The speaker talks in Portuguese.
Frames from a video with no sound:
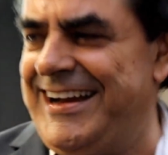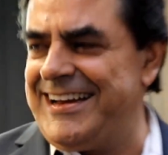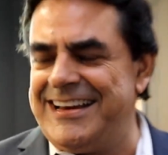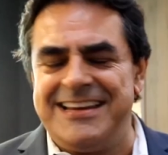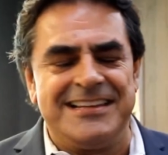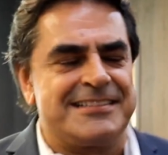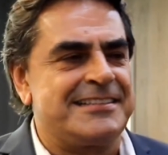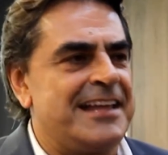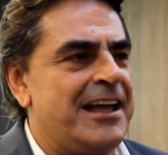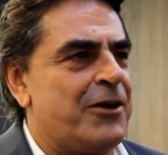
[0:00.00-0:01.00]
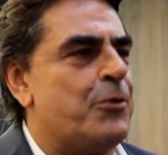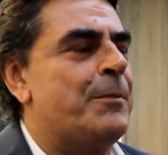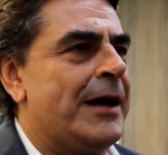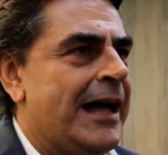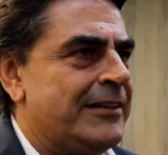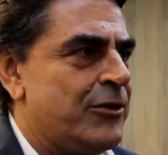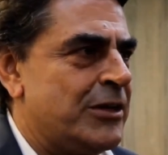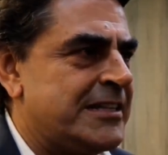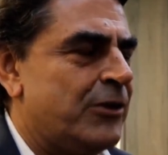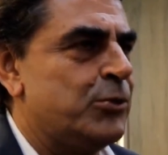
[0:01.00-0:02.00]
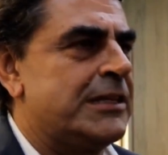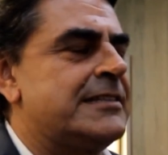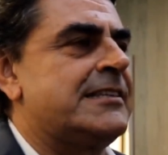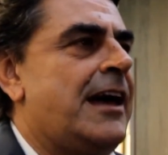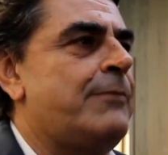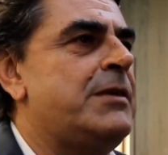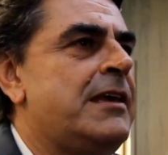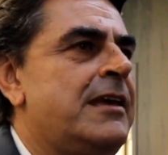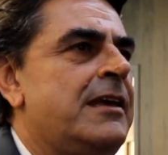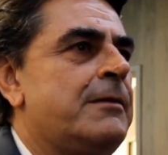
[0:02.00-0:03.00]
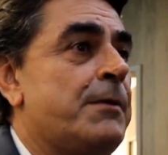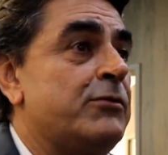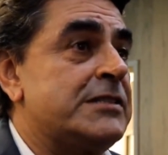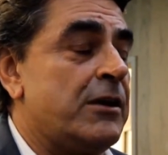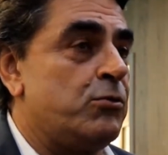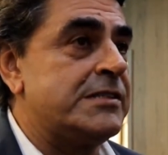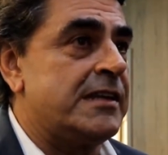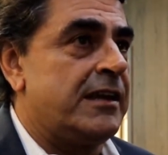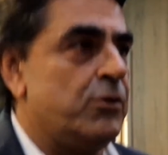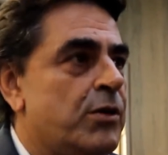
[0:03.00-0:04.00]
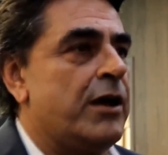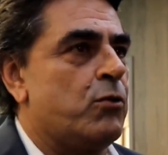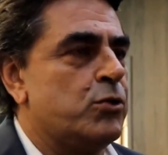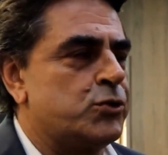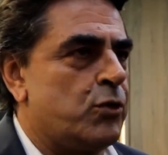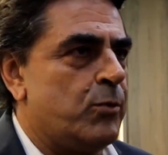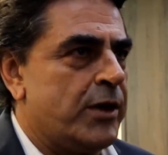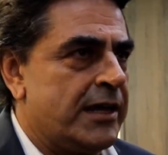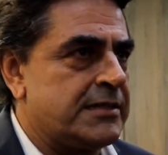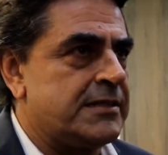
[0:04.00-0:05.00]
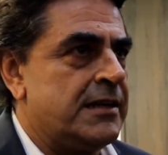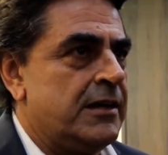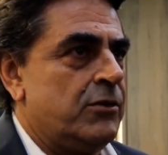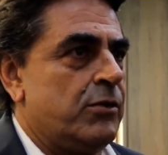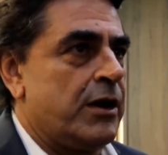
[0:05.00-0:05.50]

A Elis, que tem acompanhado a nossa luta, sabe que para você conseguir um recurso como esse, um